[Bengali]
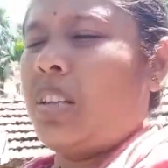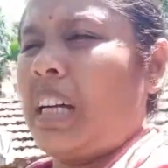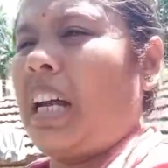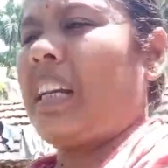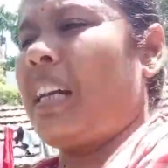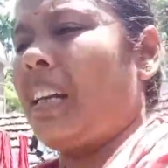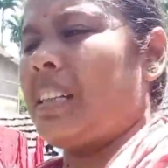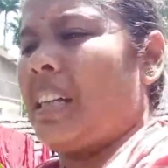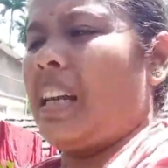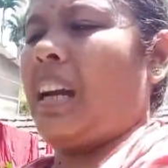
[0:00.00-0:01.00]
যে কালকে
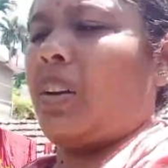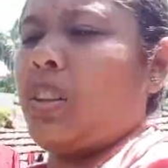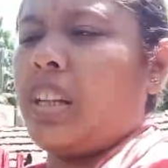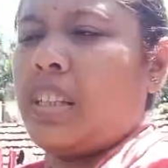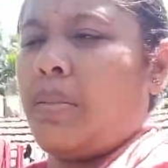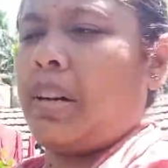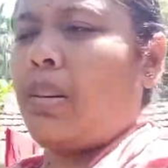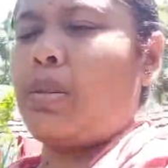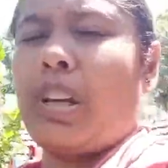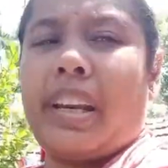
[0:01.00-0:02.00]
ছেলে অর্ধেক সাবানটা
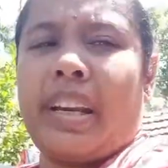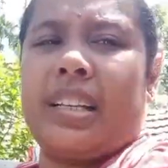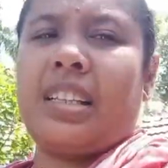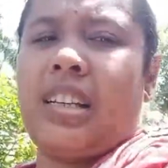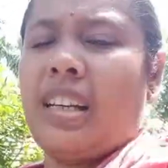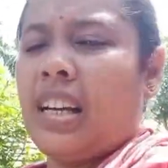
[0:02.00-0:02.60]
কোথায় রেখেছে